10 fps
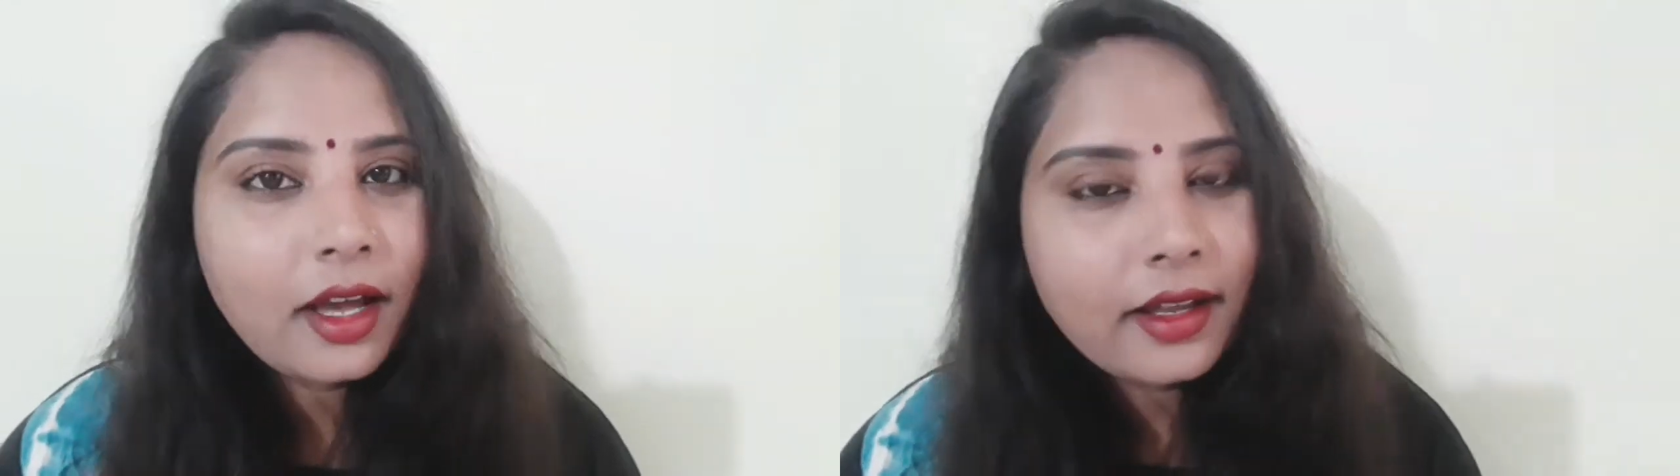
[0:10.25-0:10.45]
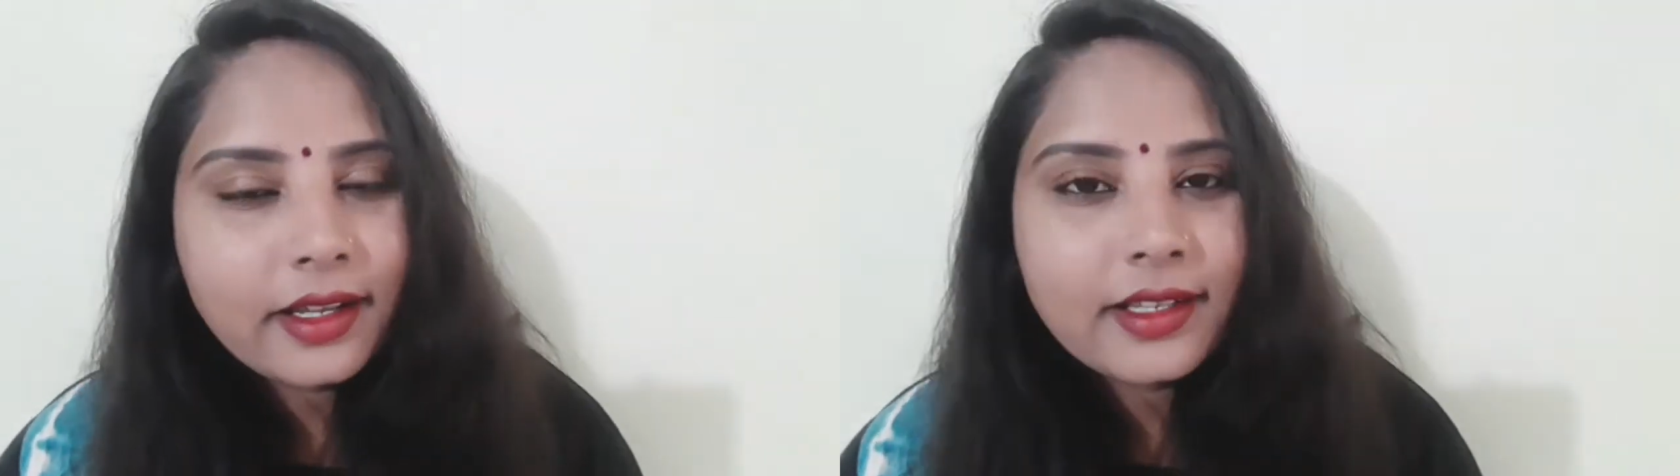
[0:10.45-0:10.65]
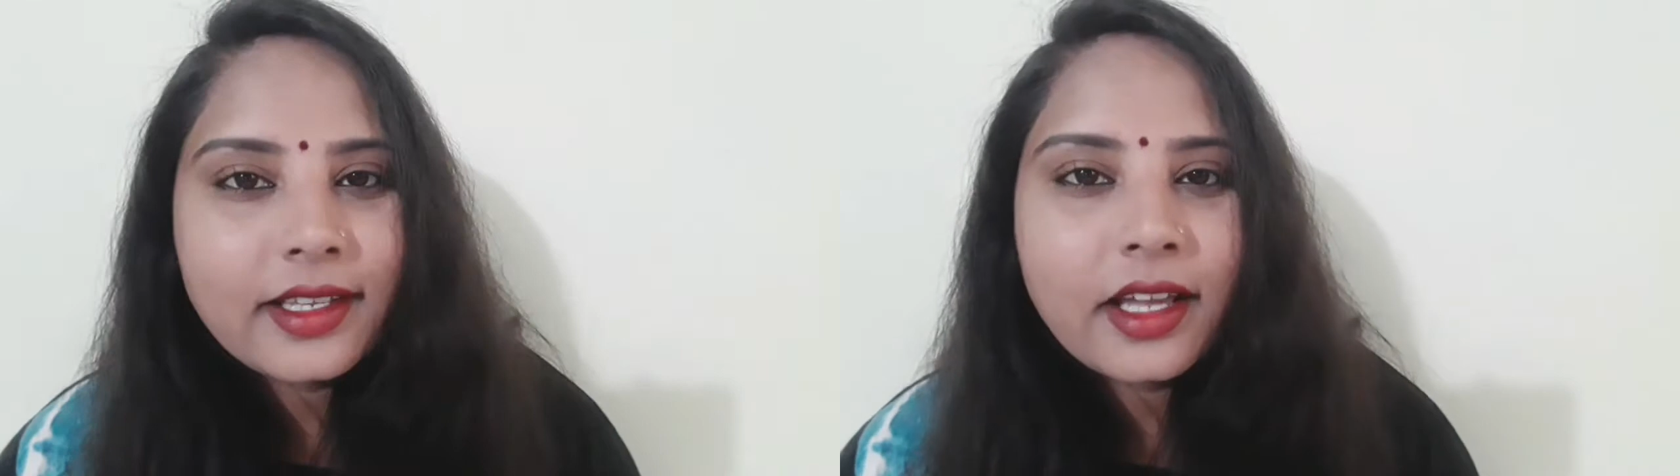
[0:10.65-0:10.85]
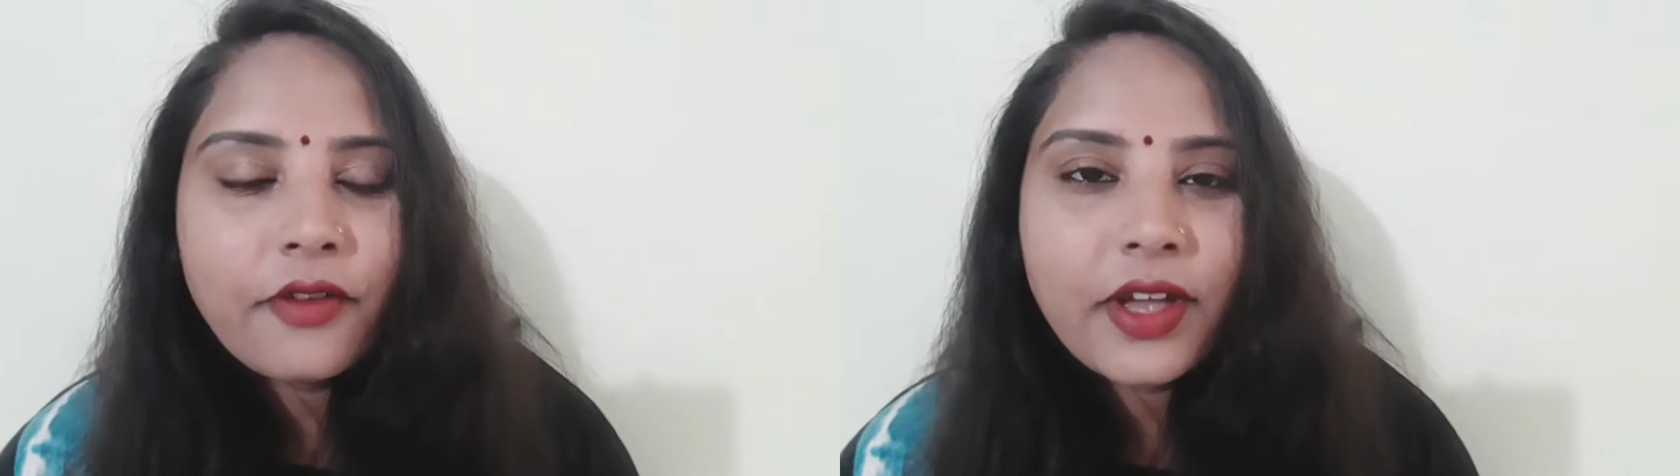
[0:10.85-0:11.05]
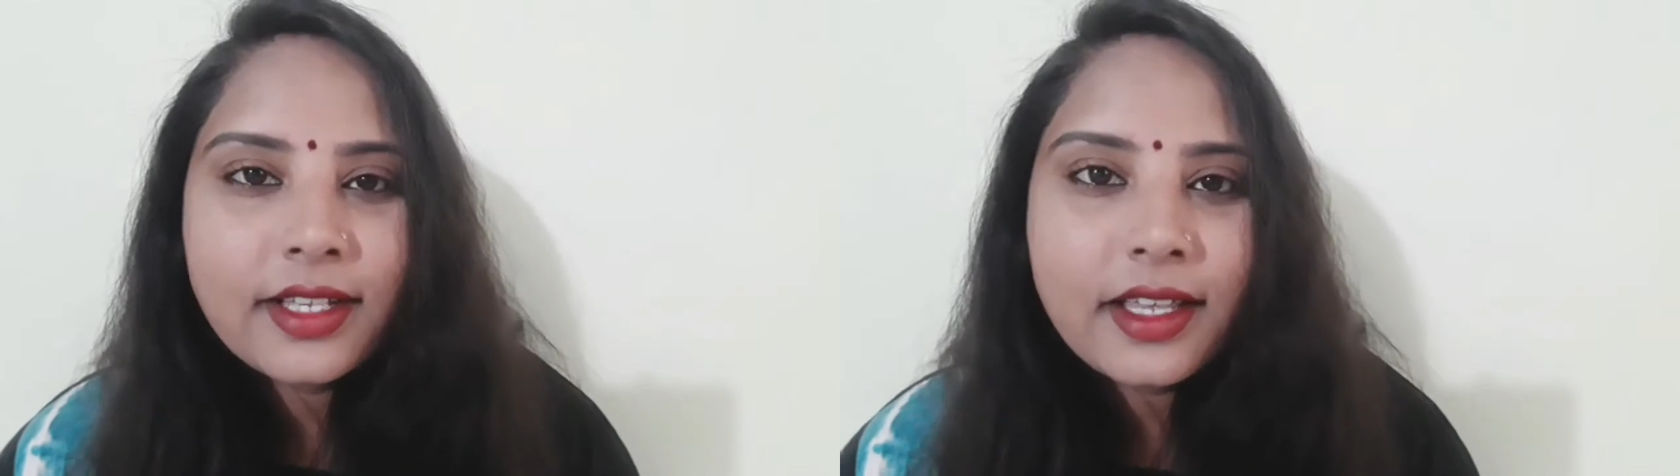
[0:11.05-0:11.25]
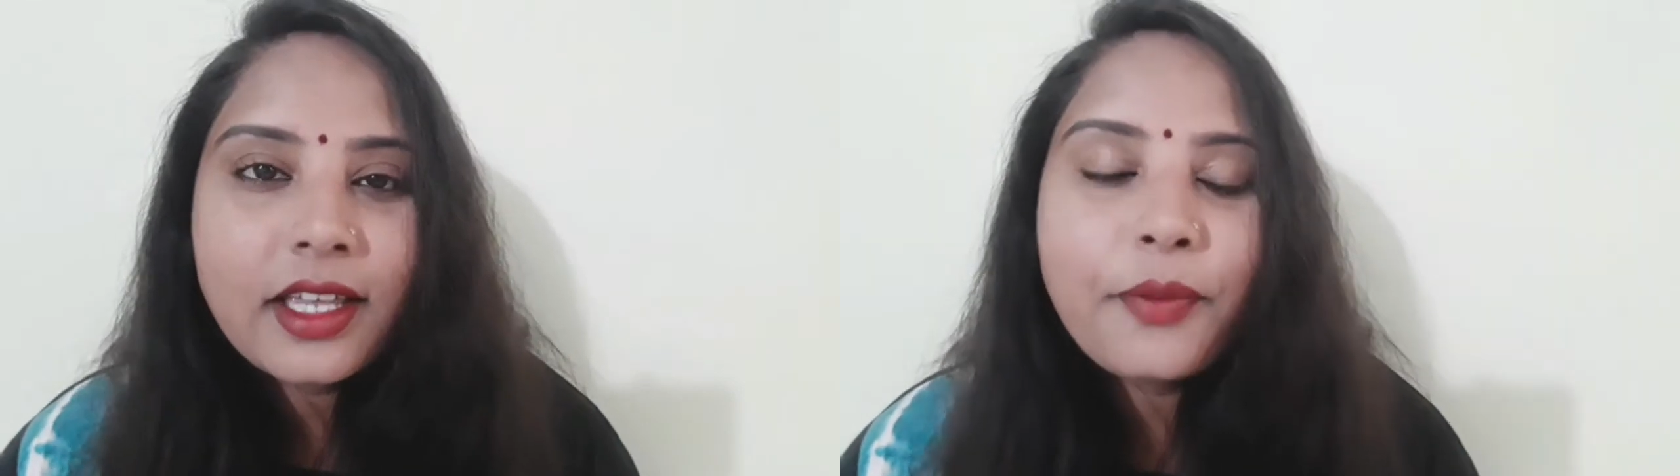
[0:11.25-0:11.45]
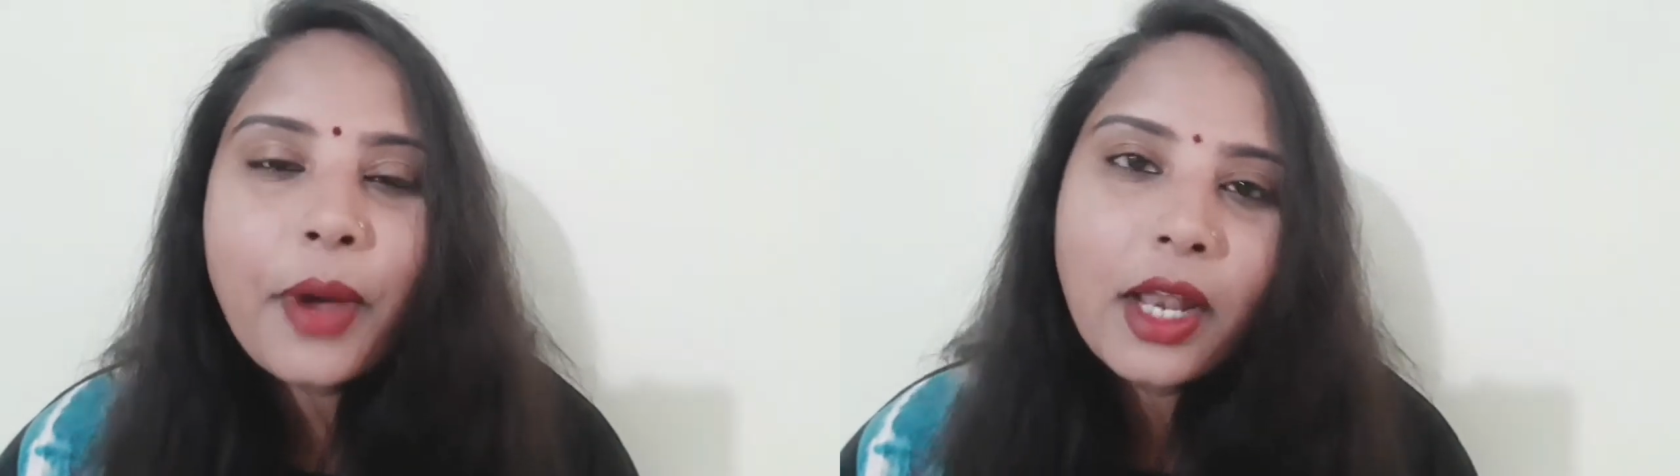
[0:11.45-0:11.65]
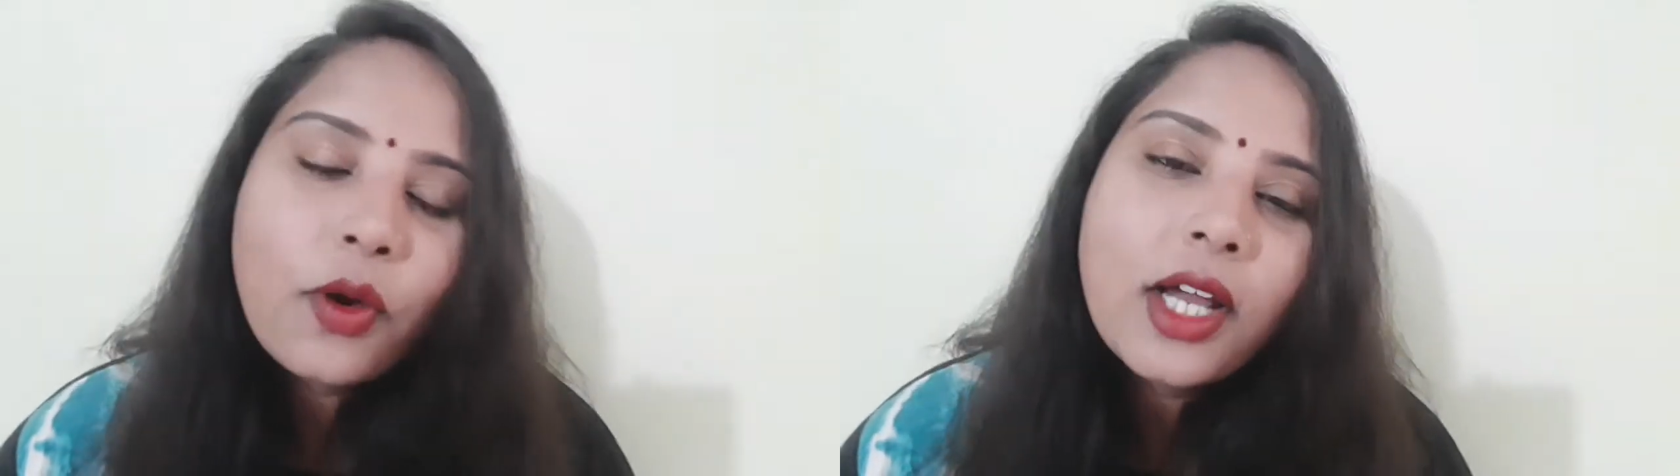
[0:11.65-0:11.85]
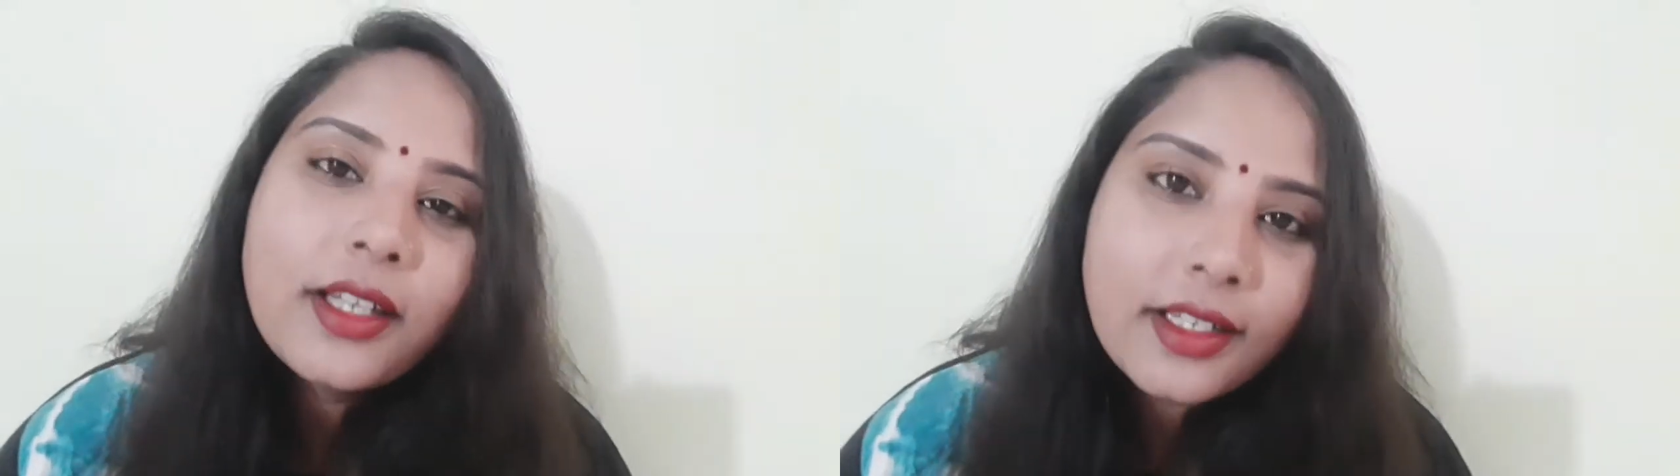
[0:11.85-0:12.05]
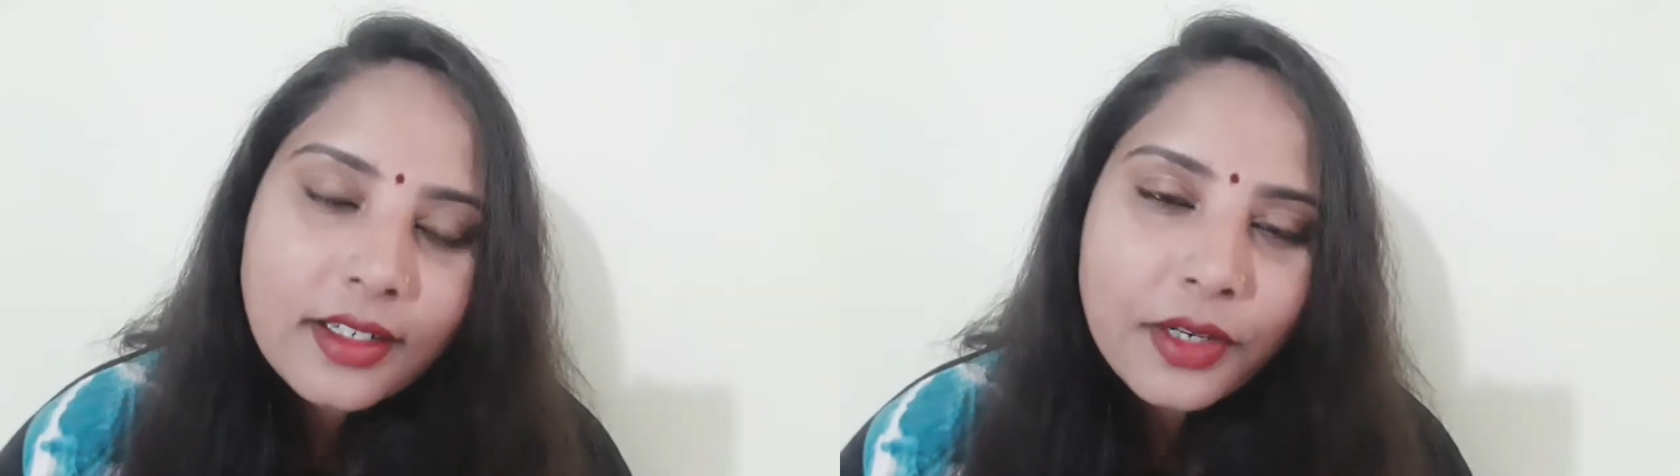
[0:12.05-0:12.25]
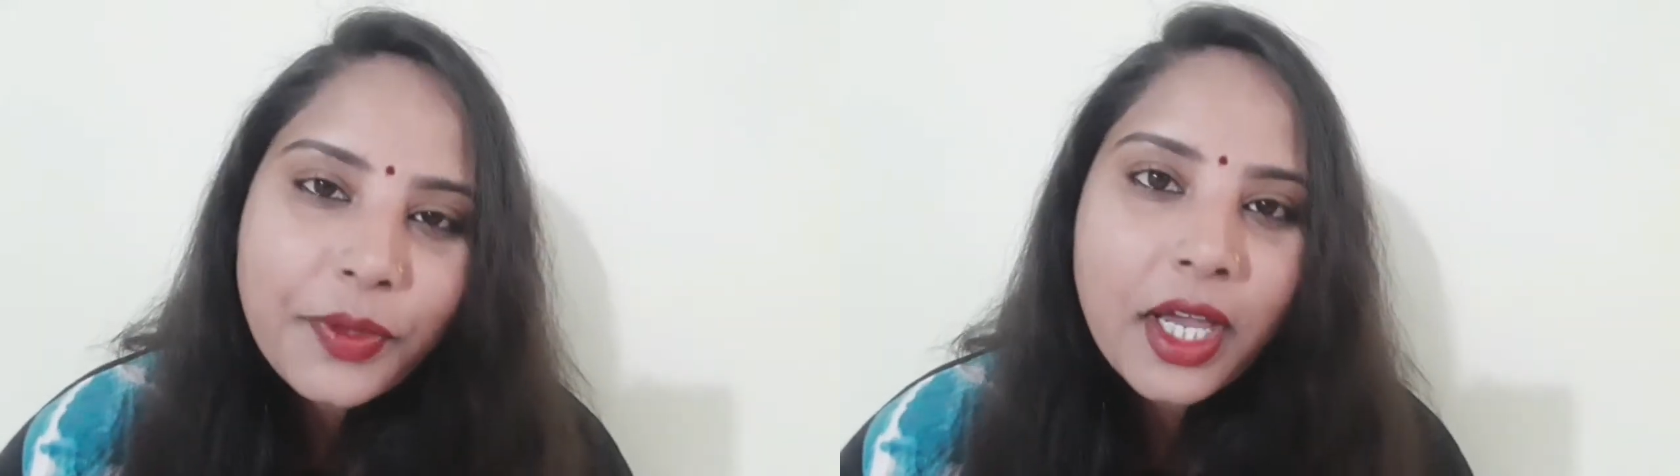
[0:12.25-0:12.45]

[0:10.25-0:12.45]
हर किसी का वैसे ही बालों का टेक्सचर